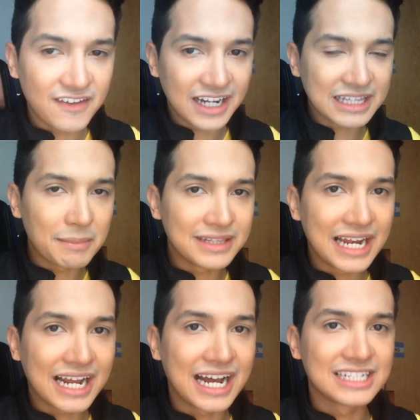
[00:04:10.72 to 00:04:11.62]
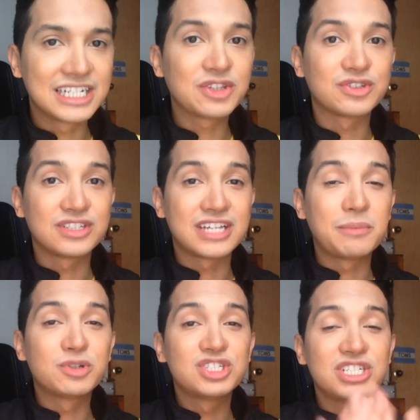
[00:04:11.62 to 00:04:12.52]
directamente a la calle, entonces hay
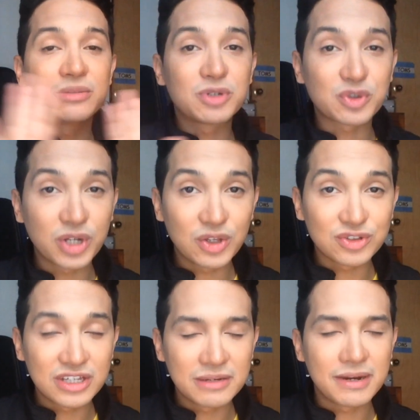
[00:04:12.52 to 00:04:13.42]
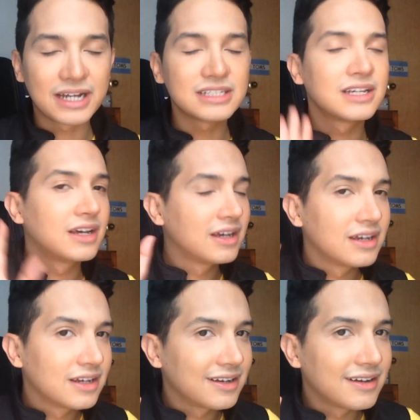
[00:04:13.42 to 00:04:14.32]
muchísimos ruidos y demás.
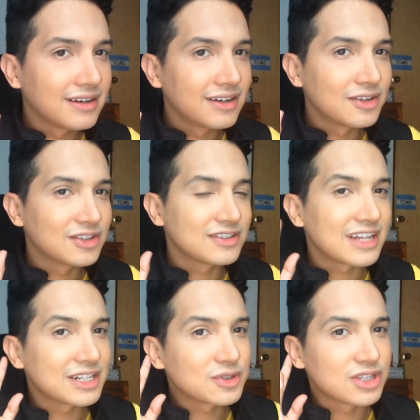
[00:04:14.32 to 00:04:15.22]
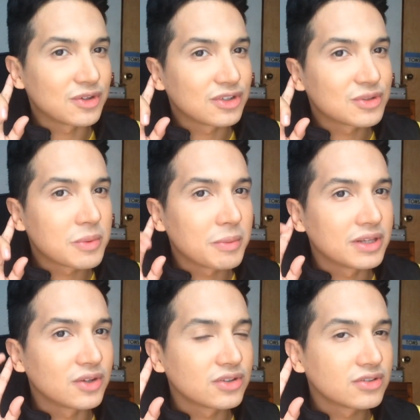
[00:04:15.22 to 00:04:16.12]
No sé si están escuchando en estos
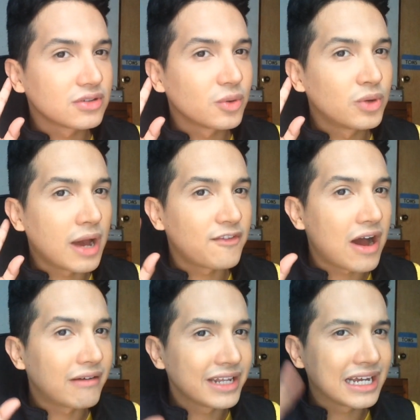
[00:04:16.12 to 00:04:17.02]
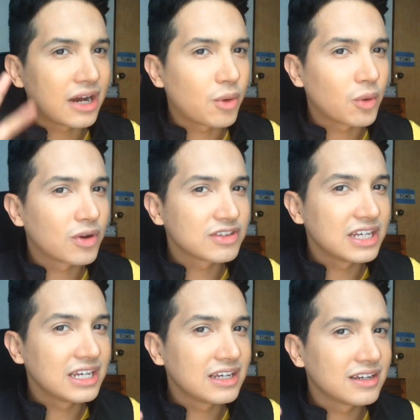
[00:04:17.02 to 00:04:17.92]
momentos una fábrica o algo
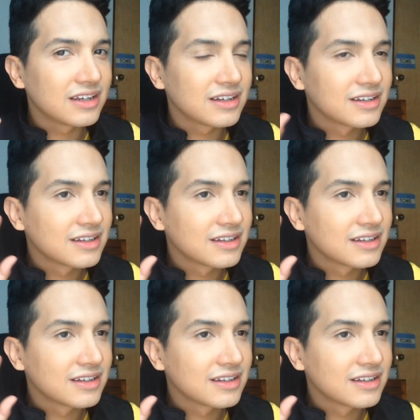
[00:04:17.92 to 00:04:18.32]
así.